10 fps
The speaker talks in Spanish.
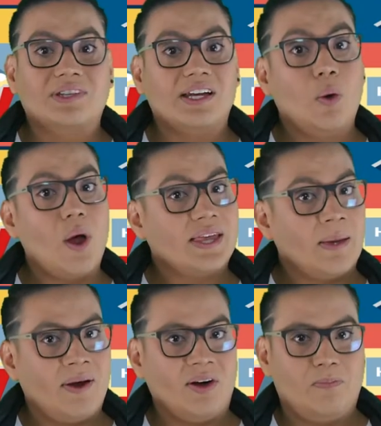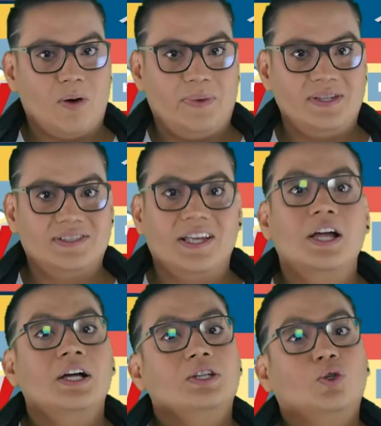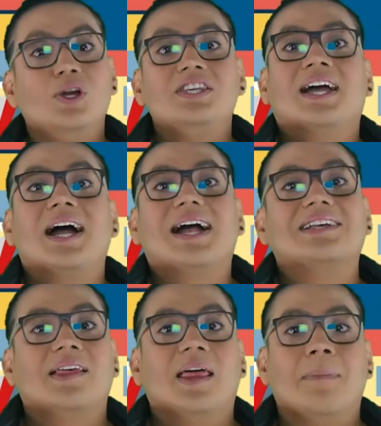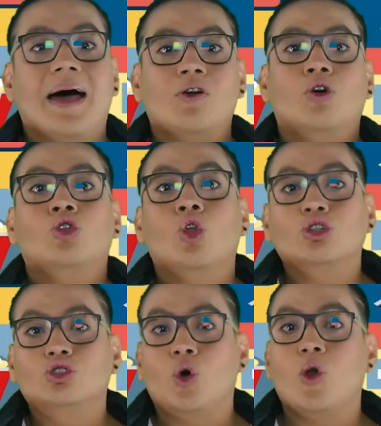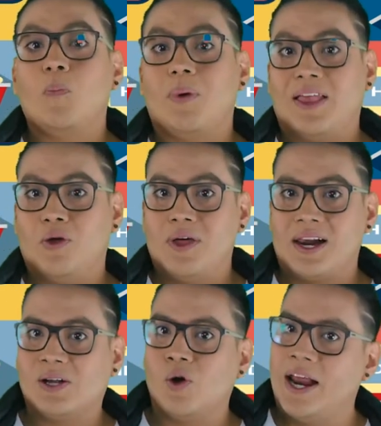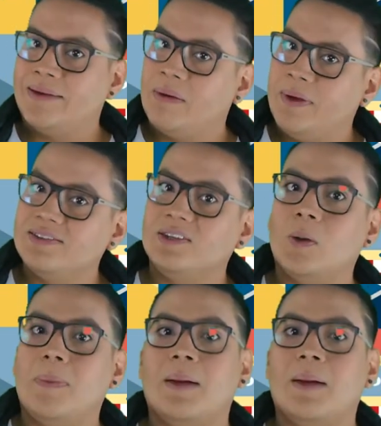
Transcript: Pues al igual que Mary Poppins, Tully llega a casa de Marlo no solo para ayudarle con el bebé, sino